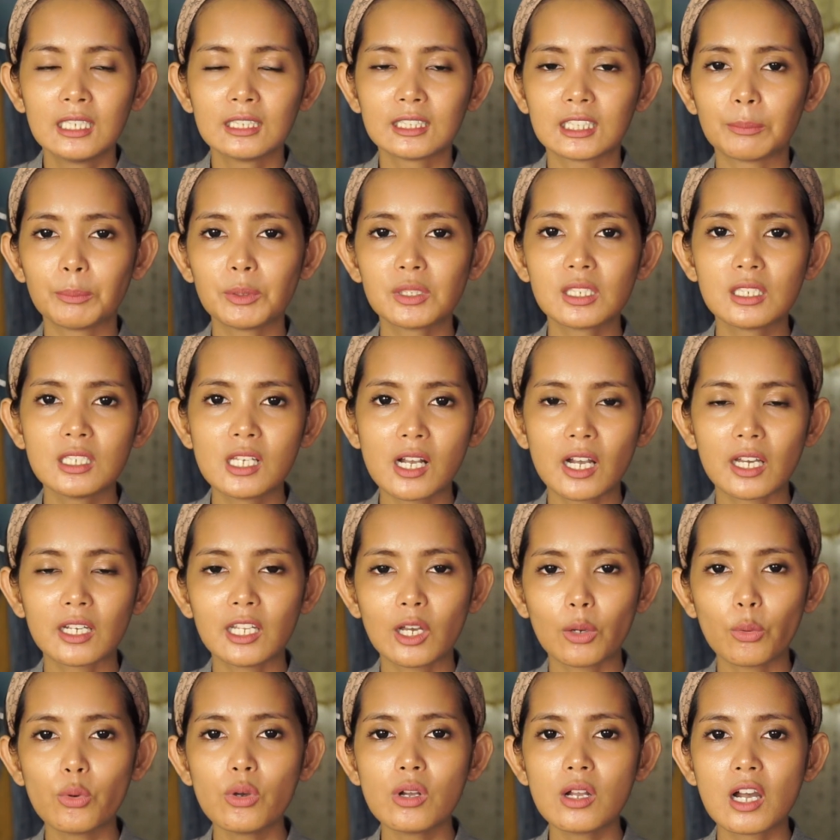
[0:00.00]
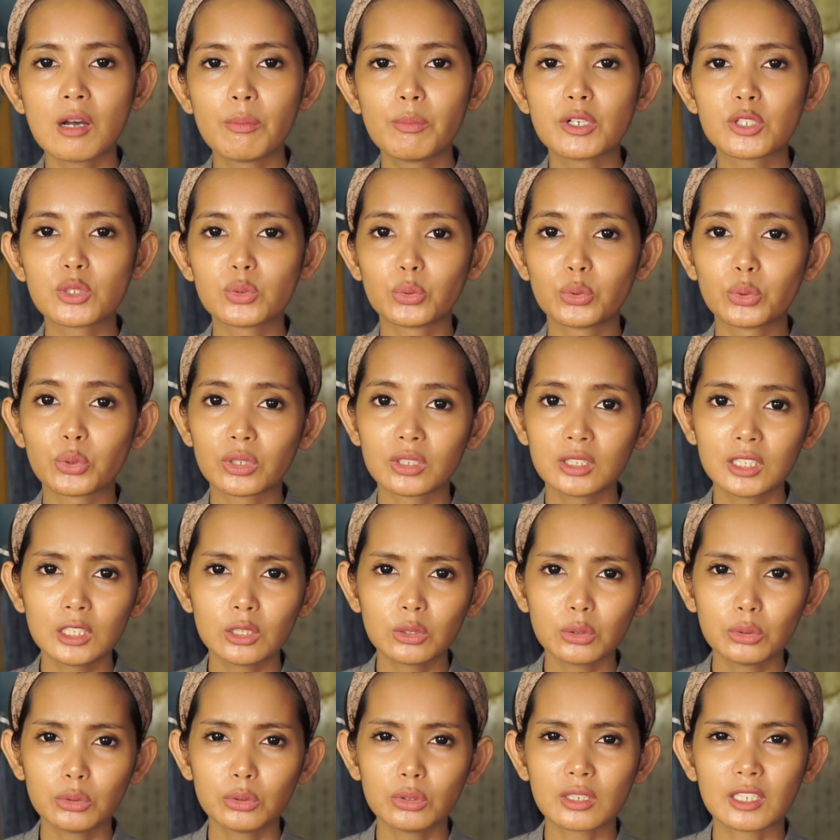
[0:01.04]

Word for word: tapi sedangkan aku nggak bersyukur gitu